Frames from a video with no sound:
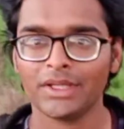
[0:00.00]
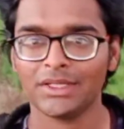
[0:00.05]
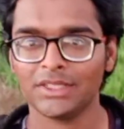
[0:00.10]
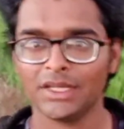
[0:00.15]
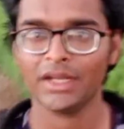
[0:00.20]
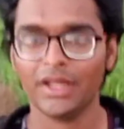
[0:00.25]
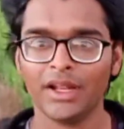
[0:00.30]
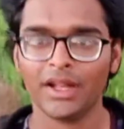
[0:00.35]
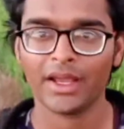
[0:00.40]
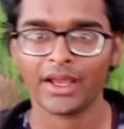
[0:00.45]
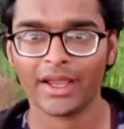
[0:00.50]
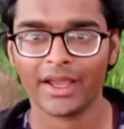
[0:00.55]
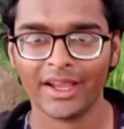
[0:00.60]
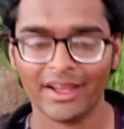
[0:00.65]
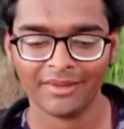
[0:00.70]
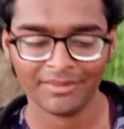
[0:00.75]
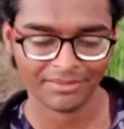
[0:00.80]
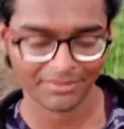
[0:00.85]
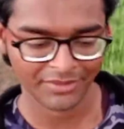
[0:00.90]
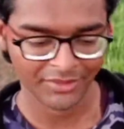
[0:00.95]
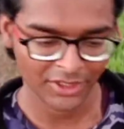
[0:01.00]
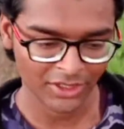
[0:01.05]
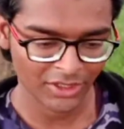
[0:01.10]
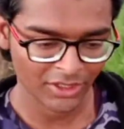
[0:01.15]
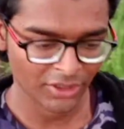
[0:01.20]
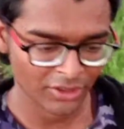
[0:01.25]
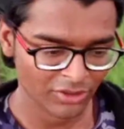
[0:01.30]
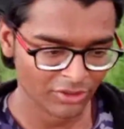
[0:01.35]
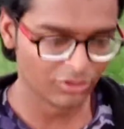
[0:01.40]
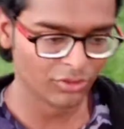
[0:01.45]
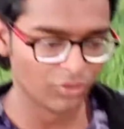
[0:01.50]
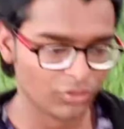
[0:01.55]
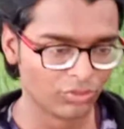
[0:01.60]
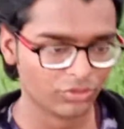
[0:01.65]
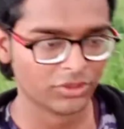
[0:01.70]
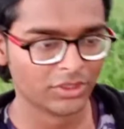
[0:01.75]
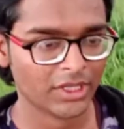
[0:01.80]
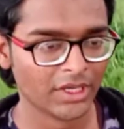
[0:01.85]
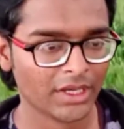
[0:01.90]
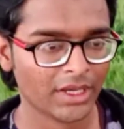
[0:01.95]
अच्छा नहीं लगेगा तो
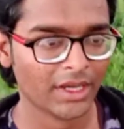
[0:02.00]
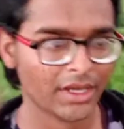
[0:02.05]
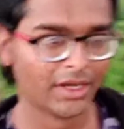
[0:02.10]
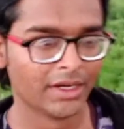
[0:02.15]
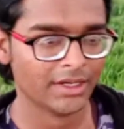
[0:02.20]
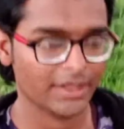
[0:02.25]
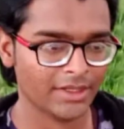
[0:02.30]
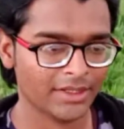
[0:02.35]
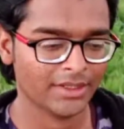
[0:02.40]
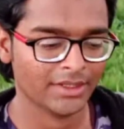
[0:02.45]
उसके कारण